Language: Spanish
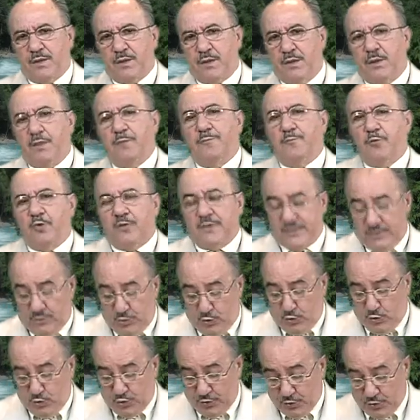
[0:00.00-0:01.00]
Y por eso
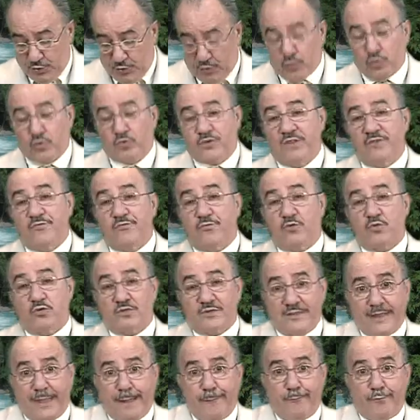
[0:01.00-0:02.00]
nosotros nos
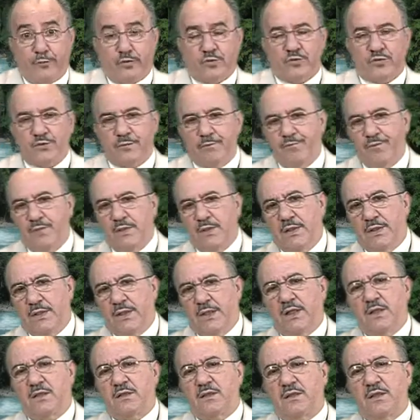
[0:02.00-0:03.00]
esforzamos,
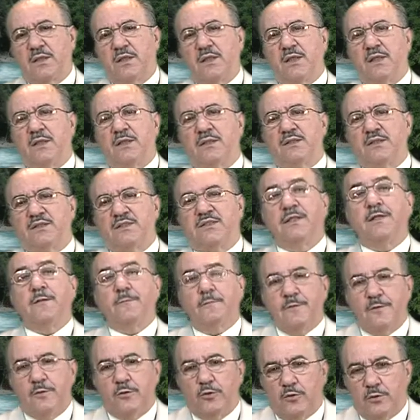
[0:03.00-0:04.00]
este
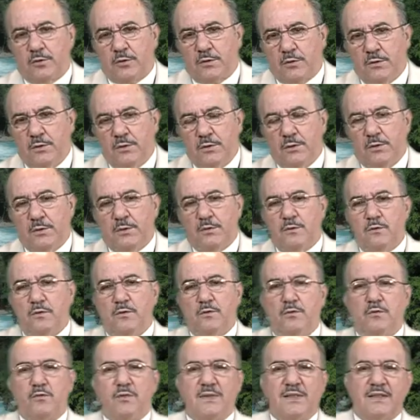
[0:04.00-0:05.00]
servidor,
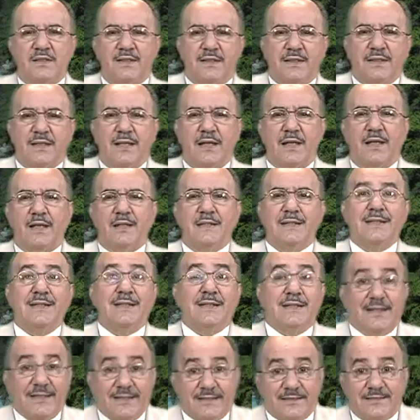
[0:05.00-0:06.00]
nuestra
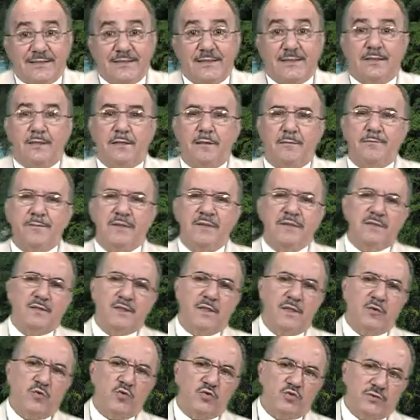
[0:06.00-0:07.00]
iglesia
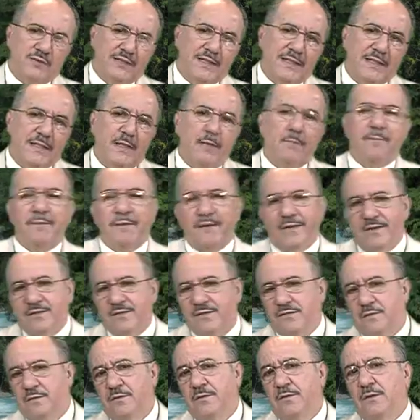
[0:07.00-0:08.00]
pentecostal El
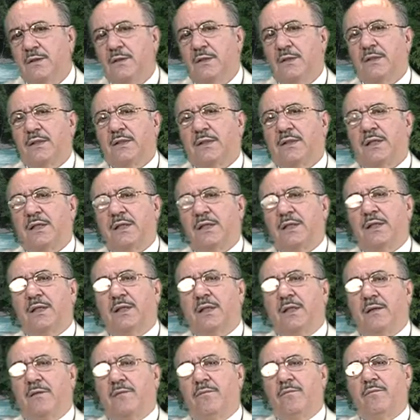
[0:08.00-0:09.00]
Paraíso,
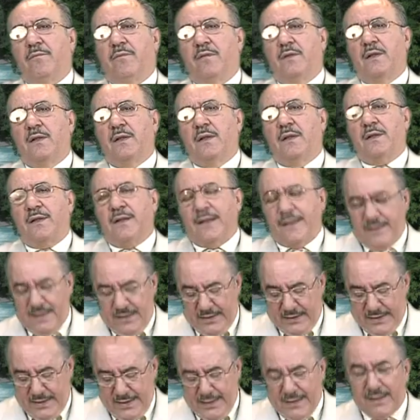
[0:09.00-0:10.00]
que
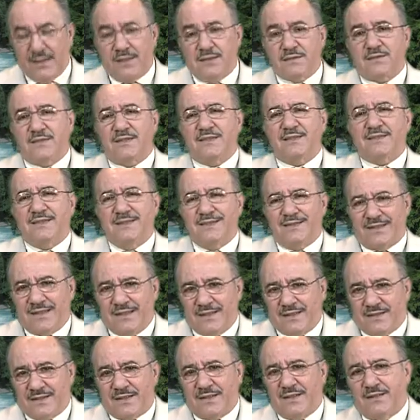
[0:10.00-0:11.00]
radica en el
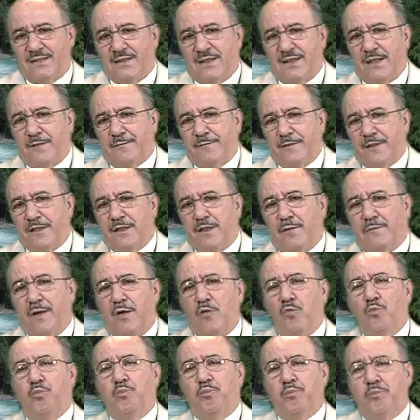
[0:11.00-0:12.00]
63 de la avenida
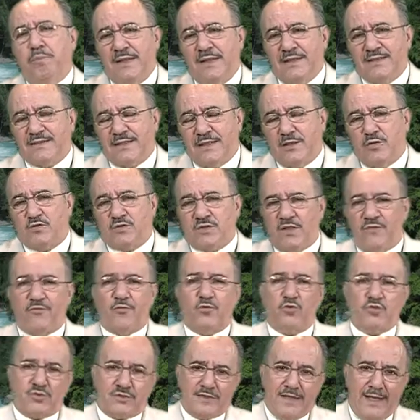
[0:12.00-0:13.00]
Mount nos
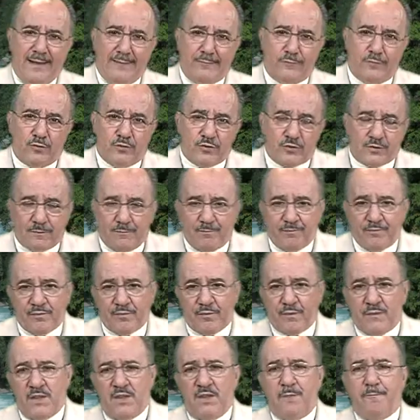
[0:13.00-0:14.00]
esforzamos
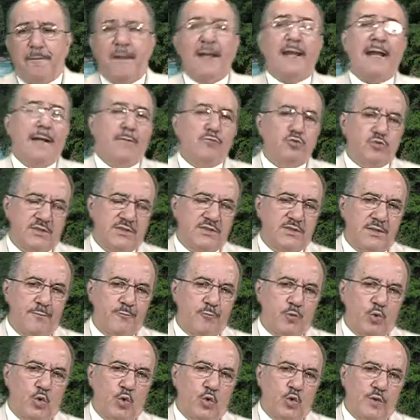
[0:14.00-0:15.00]
y pagamos este
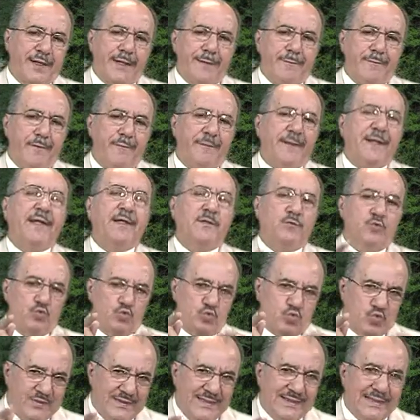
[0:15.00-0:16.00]
programa para que
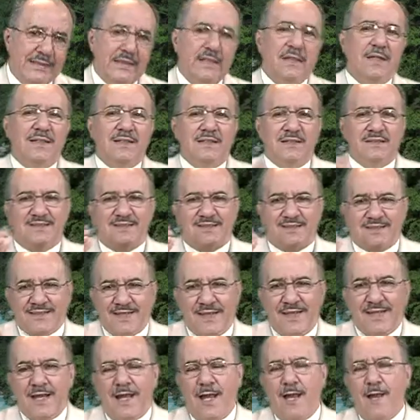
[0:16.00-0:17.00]
usted
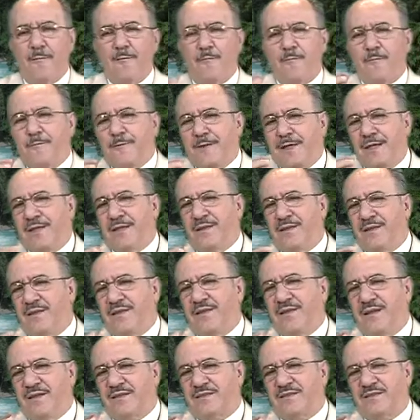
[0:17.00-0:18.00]
sea
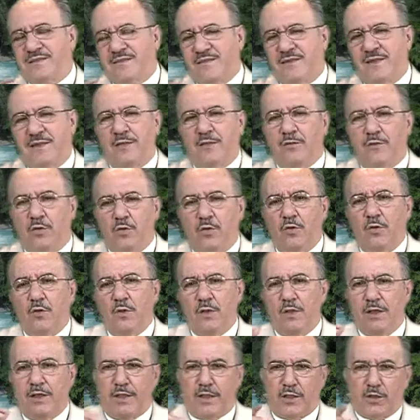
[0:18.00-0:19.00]
bendecido
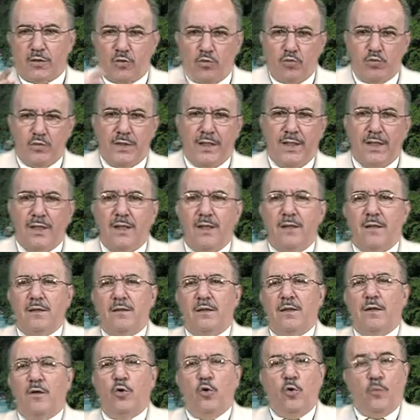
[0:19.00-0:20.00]
en una
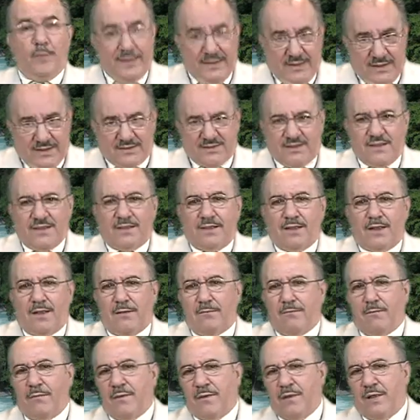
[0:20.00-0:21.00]
o
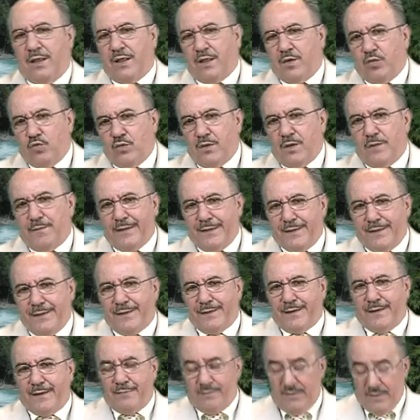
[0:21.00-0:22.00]
bendecida en una
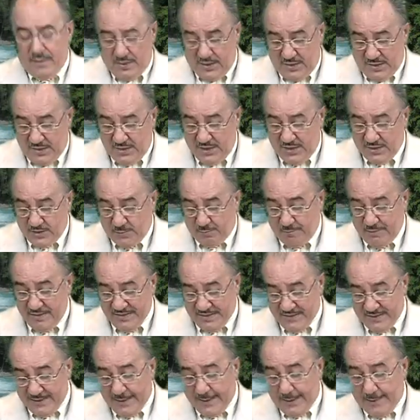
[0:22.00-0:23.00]
manera
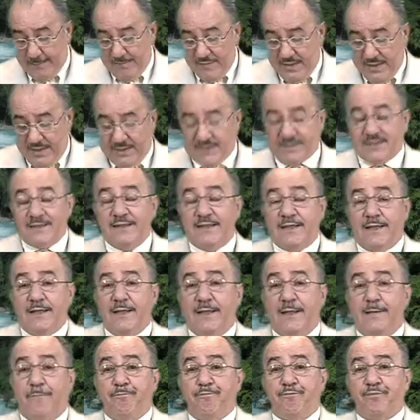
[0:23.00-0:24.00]
especial. Así
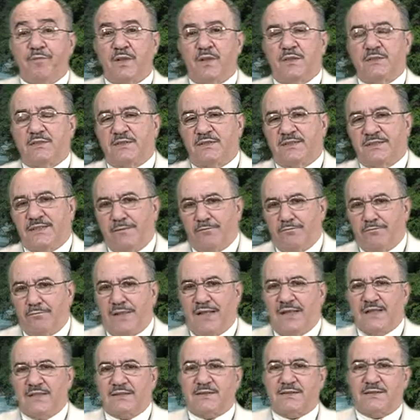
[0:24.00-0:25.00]
que sin
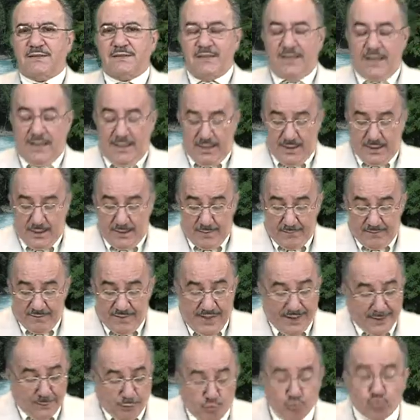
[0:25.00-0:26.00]
más ah,
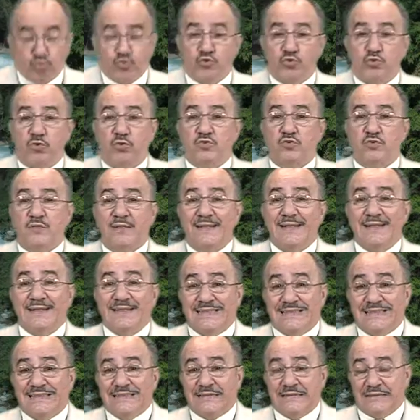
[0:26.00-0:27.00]
anuncios que
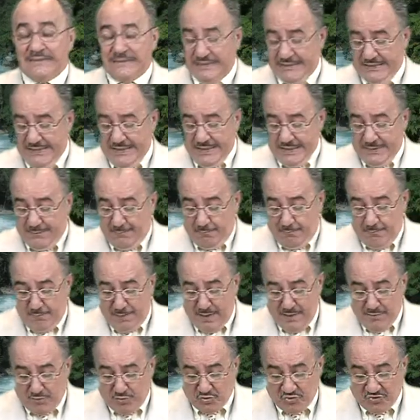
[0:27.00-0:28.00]
dar,
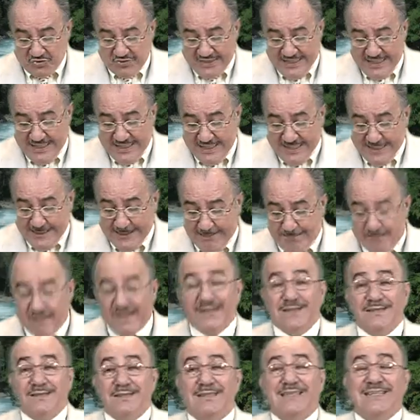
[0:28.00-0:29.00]
vamos a
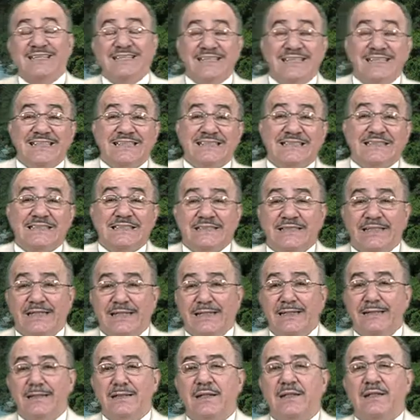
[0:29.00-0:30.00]
entrar
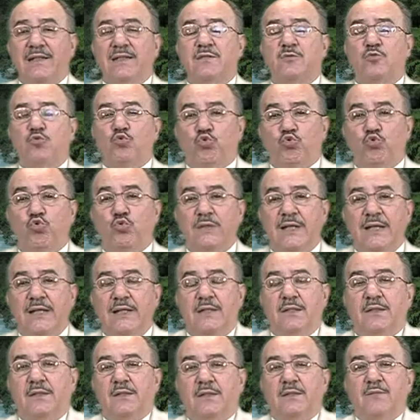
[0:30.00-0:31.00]
en la
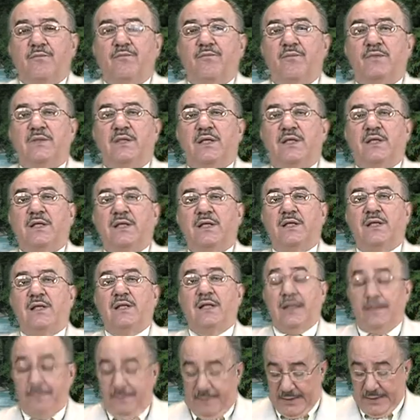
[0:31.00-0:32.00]
lectura de
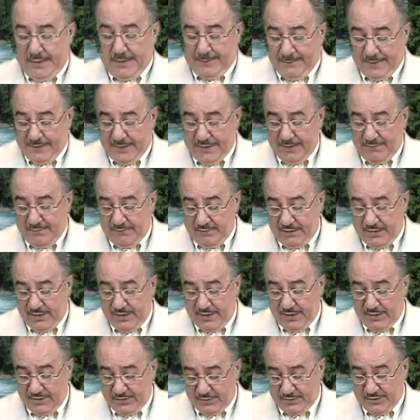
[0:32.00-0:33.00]
la palabra
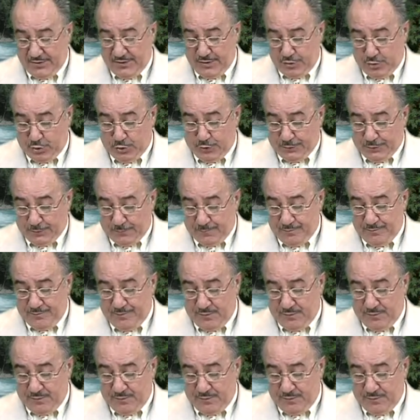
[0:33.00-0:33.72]
del Señor.